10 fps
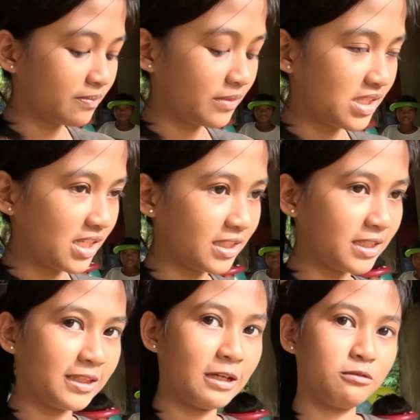Isang
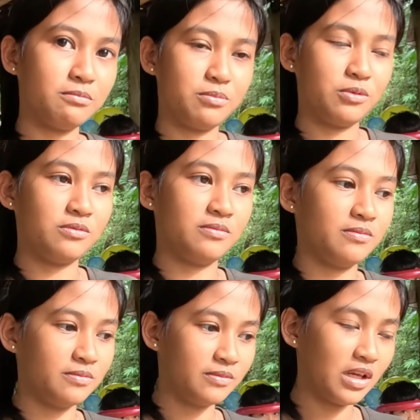ah. taon po.
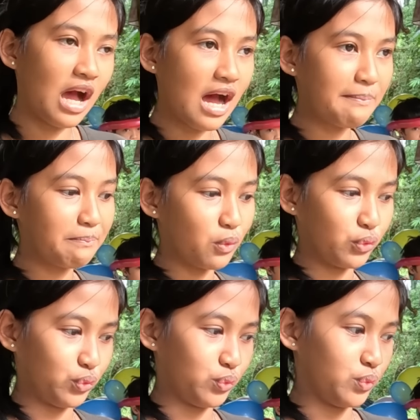Oh. Kahapon.